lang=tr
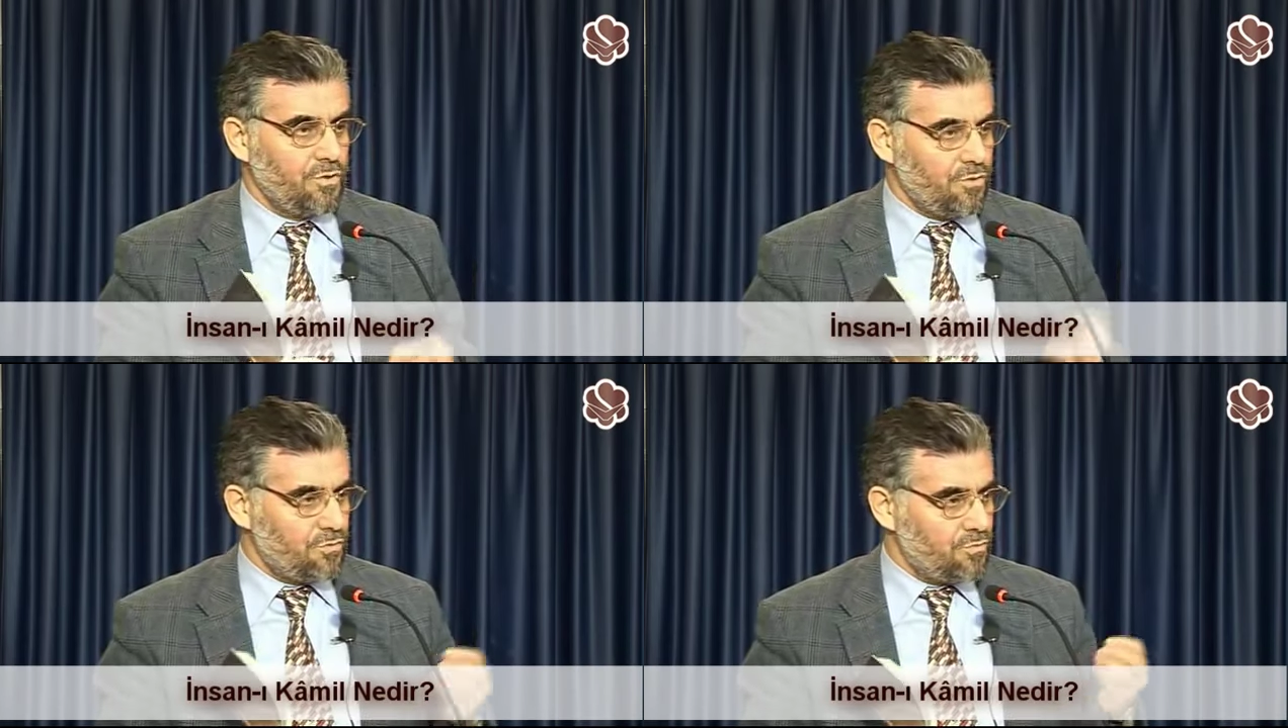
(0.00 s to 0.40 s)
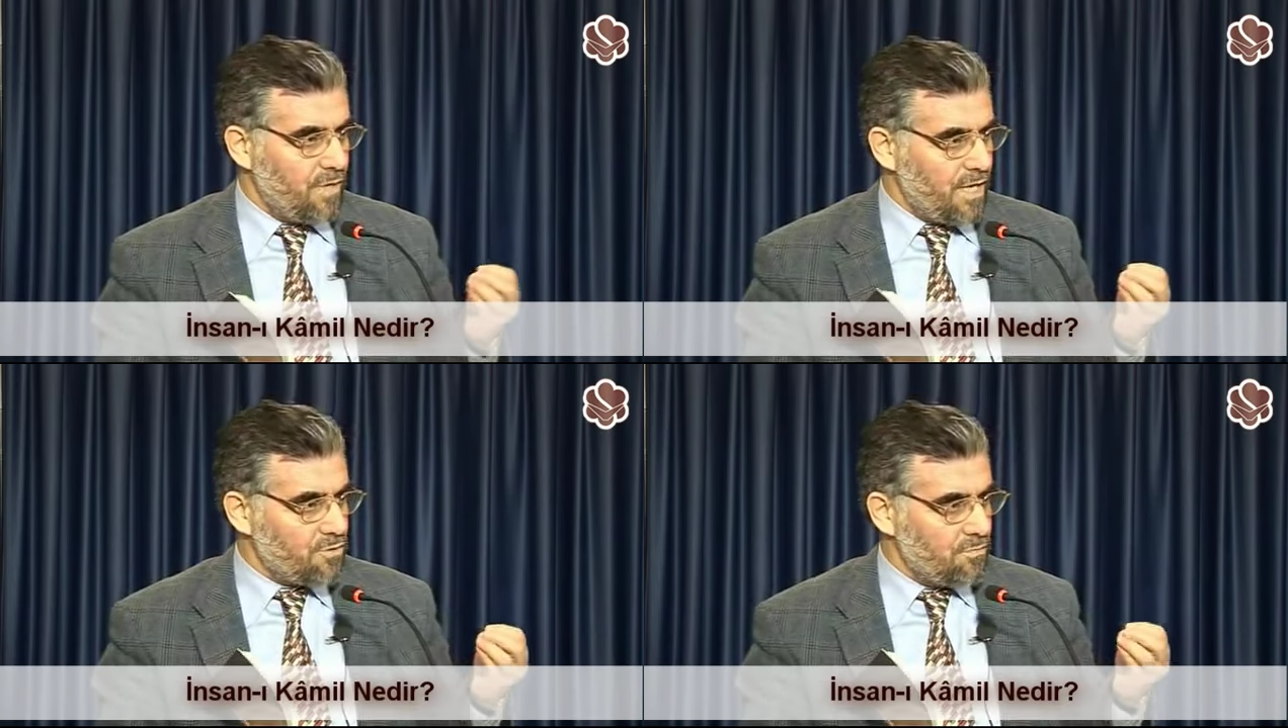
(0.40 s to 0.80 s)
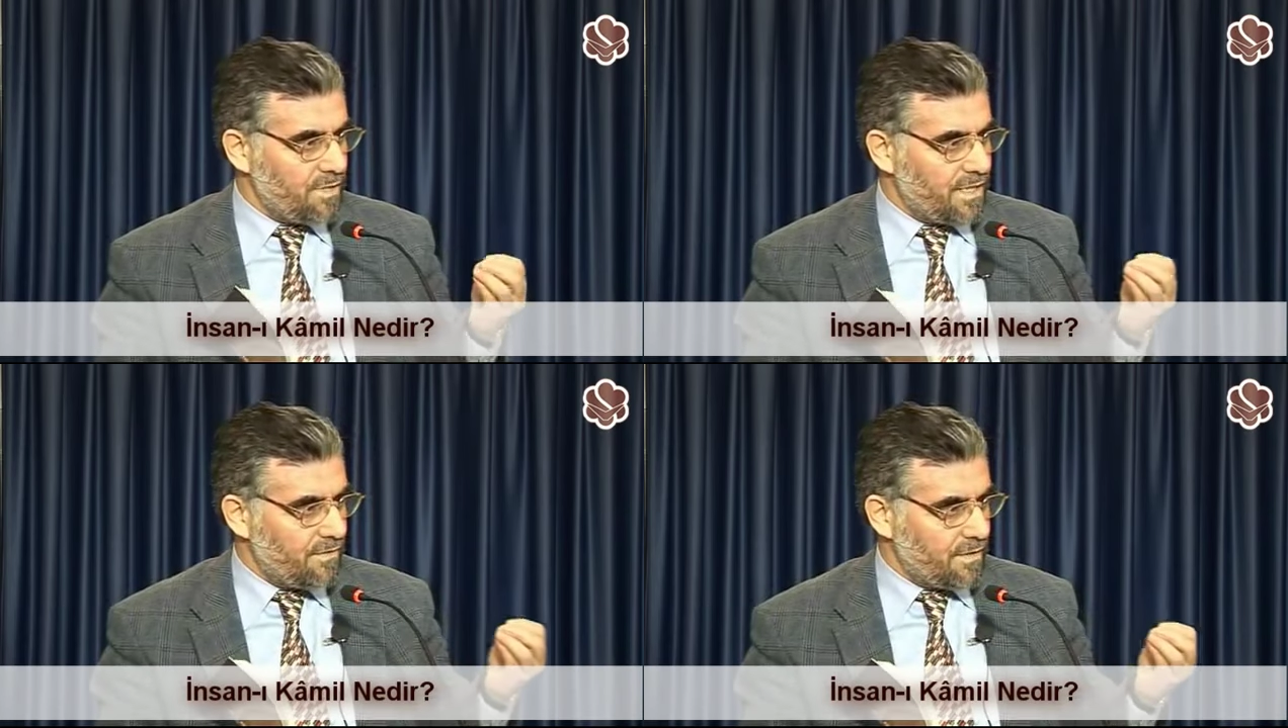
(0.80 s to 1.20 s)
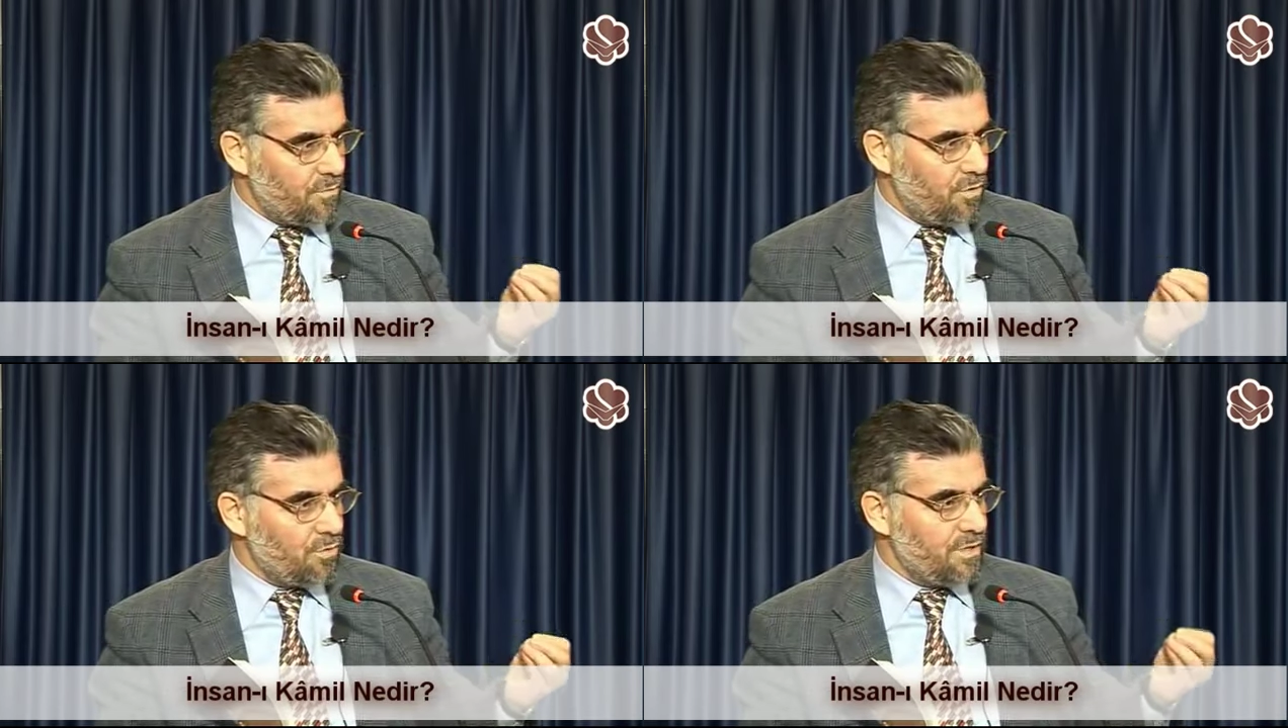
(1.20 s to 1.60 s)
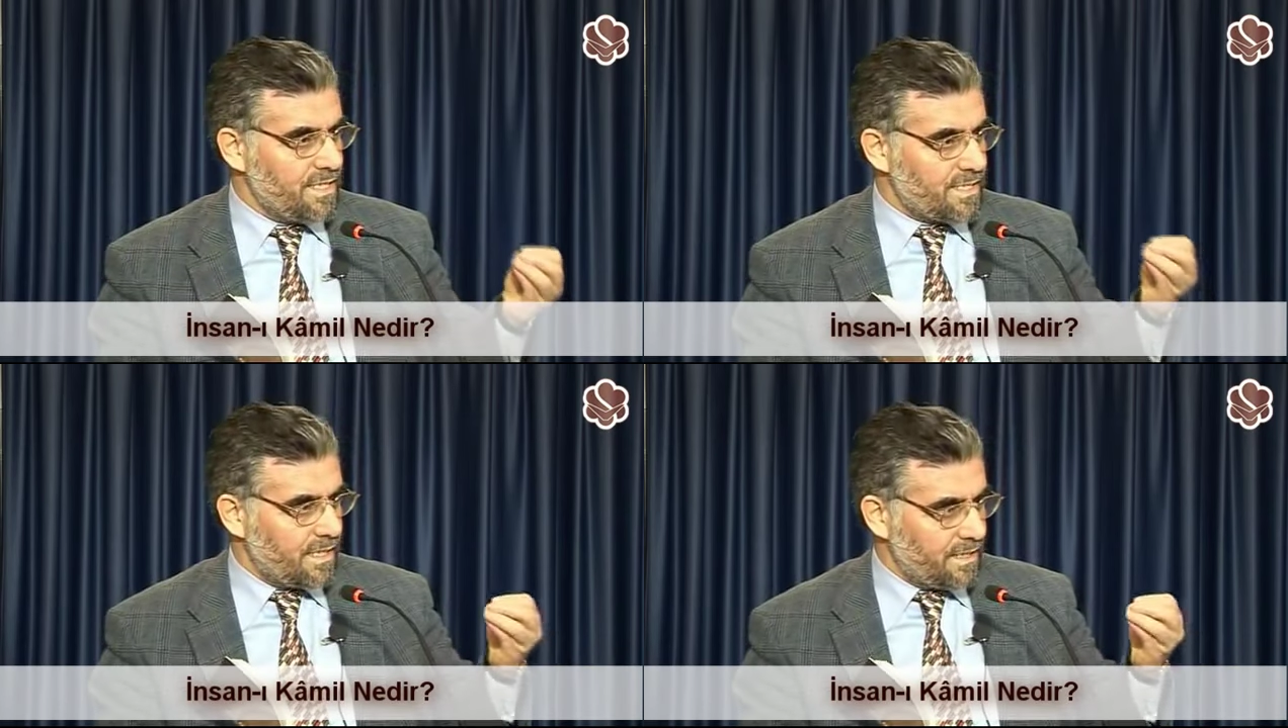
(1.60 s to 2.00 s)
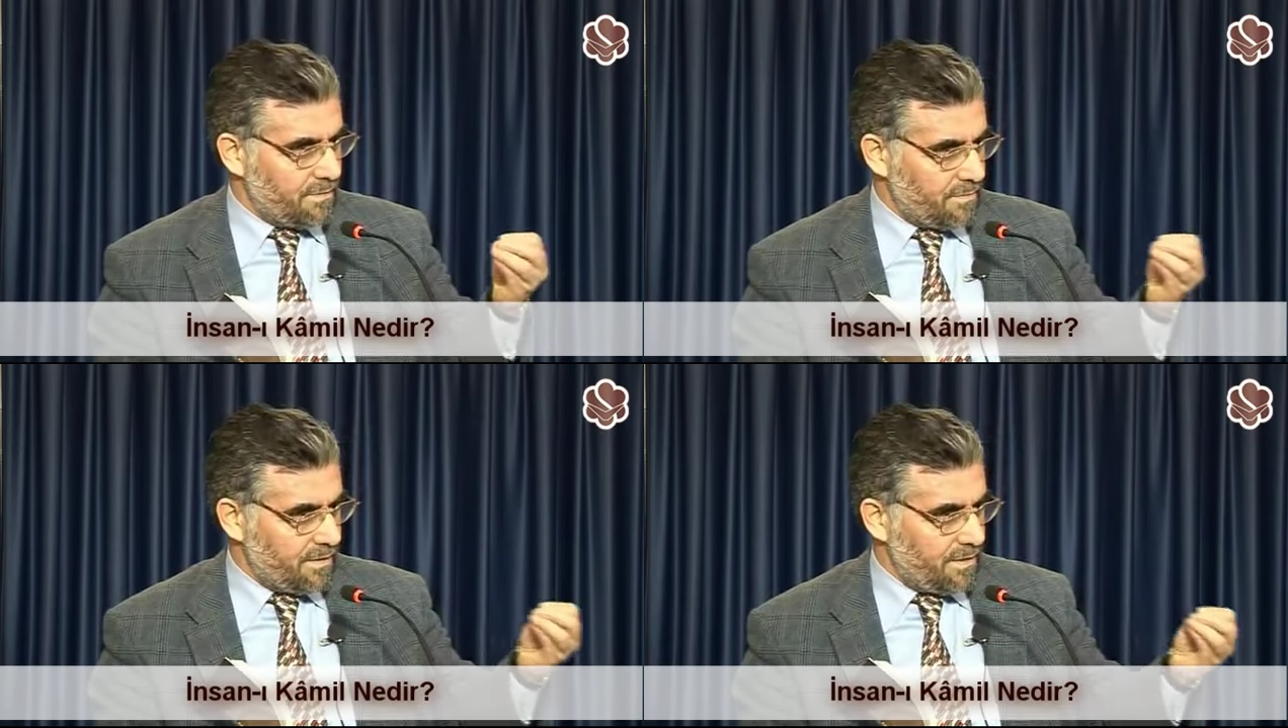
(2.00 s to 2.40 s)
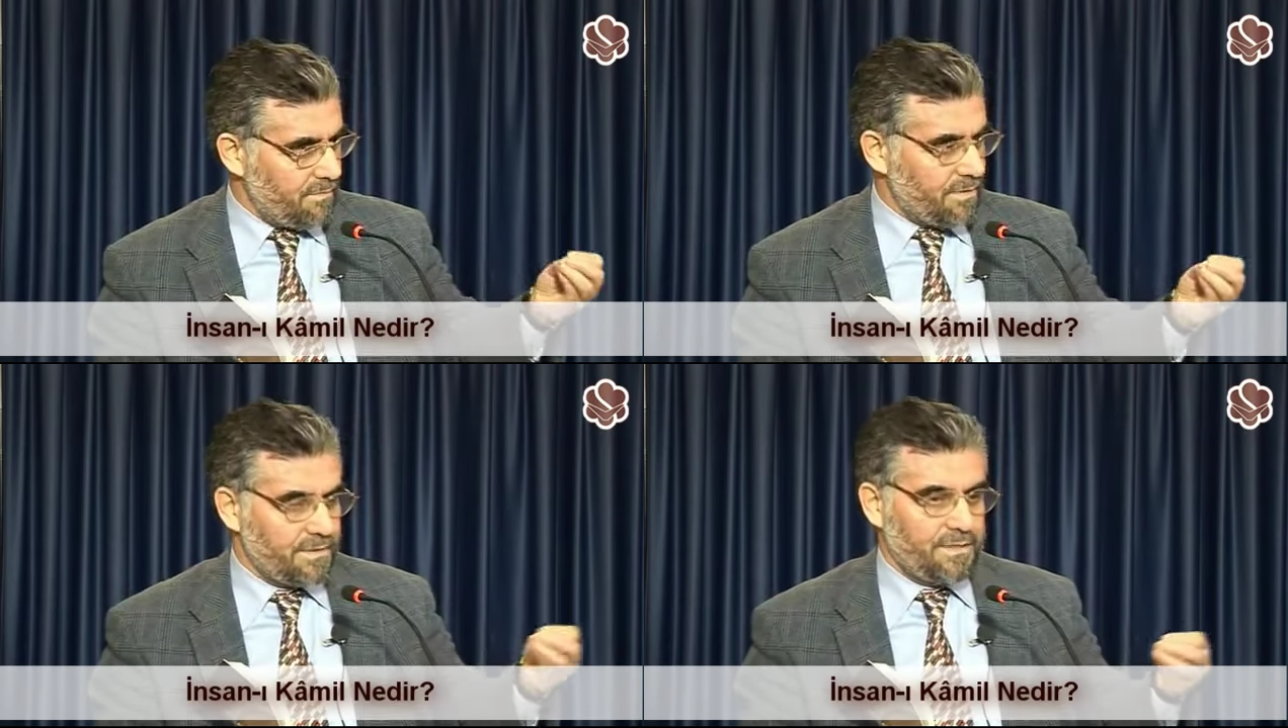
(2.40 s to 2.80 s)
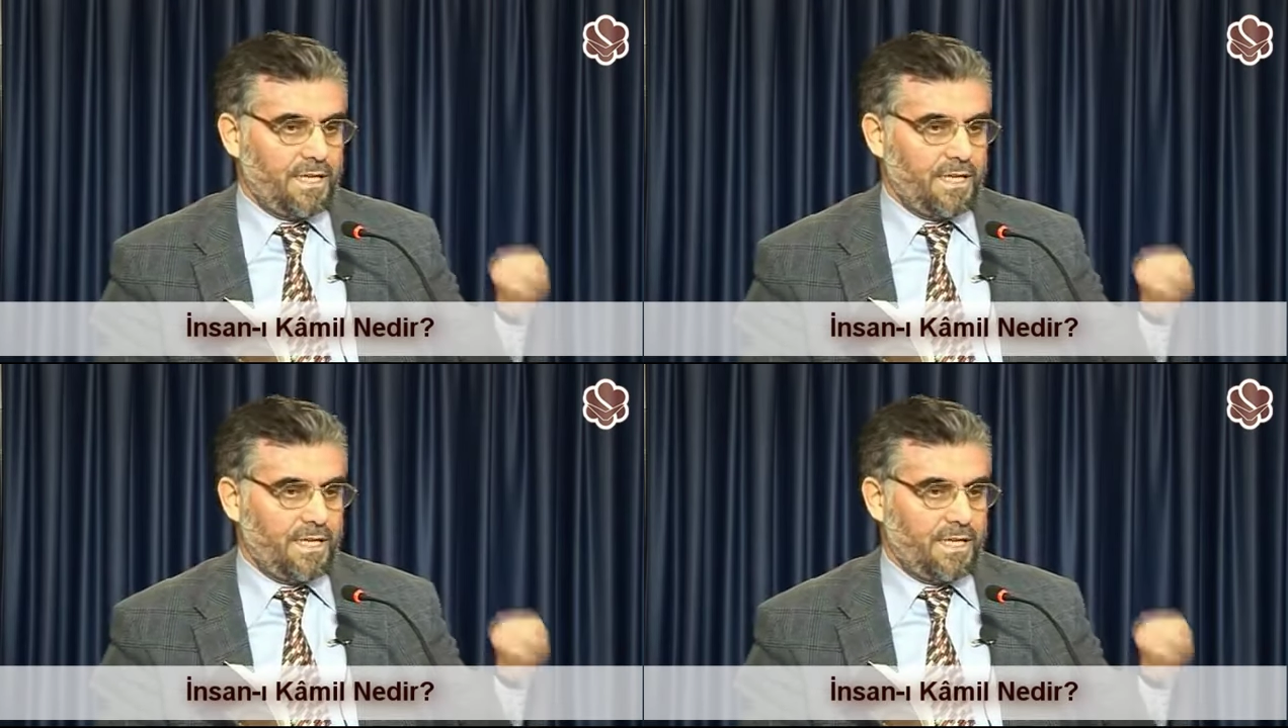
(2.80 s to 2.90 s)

Çok masum bir kavram. Olgun insan gibi değil mi?